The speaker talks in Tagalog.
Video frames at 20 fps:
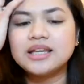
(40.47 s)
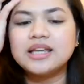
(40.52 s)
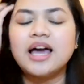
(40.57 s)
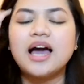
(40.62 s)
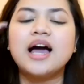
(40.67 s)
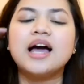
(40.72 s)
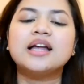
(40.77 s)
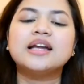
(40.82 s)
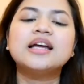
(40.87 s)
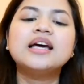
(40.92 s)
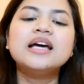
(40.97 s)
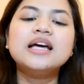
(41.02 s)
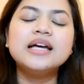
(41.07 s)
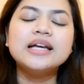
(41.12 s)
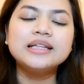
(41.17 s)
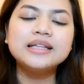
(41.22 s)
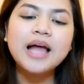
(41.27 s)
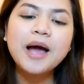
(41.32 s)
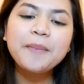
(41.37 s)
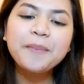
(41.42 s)
Yan.
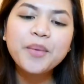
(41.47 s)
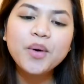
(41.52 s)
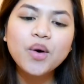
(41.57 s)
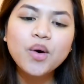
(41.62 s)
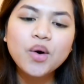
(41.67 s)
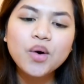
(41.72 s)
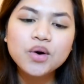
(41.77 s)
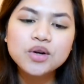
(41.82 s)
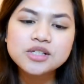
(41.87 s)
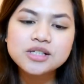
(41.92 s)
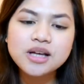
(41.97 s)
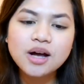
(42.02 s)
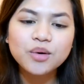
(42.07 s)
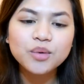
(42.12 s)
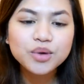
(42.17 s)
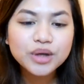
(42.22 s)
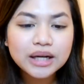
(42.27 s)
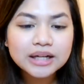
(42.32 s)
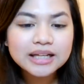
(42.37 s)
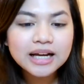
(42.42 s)
Tapos,
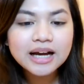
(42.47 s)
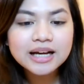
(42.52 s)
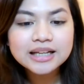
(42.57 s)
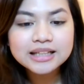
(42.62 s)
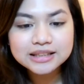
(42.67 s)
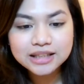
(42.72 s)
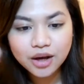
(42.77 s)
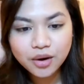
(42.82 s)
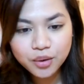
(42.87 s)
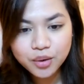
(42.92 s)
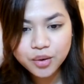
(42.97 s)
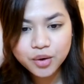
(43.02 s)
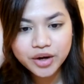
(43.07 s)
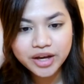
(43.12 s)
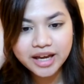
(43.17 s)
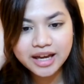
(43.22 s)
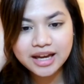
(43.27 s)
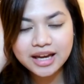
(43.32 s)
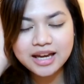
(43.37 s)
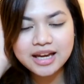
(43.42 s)
ang unang nakita ko
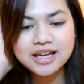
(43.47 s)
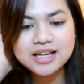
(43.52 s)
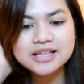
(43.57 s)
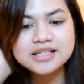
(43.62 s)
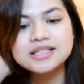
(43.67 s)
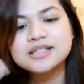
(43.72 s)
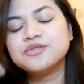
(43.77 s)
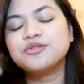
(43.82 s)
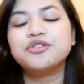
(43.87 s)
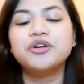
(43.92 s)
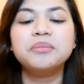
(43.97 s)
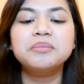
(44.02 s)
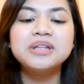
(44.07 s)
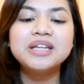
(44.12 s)
is from